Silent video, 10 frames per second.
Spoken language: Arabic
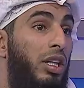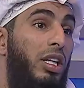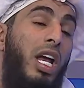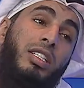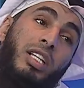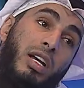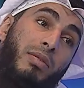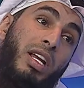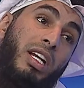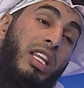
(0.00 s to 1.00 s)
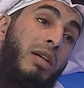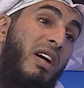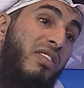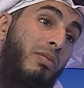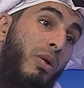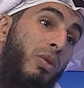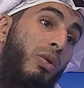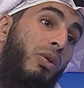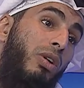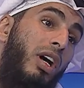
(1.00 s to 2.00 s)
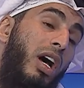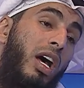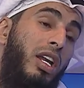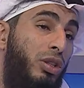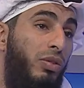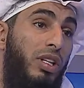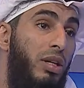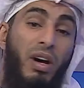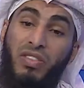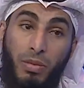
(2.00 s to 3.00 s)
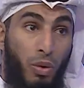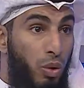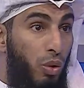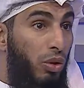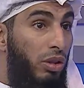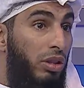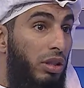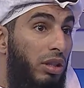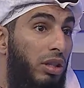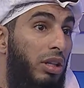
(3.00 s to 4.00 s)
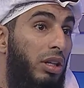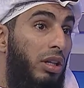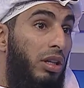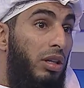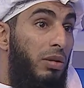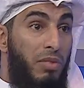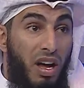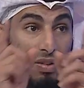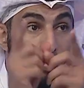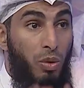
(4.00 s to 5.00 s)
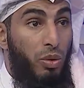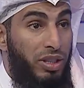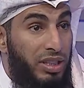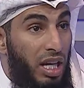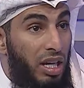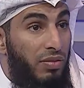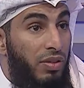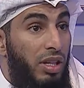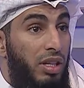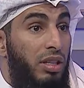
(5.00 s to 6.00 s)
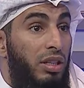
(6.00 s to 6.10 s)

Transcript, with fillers: جميل يا سلام عليك اذا ما في موضوع انا شوف اذا ما في موضوع ما في موضوع نتكلم فيه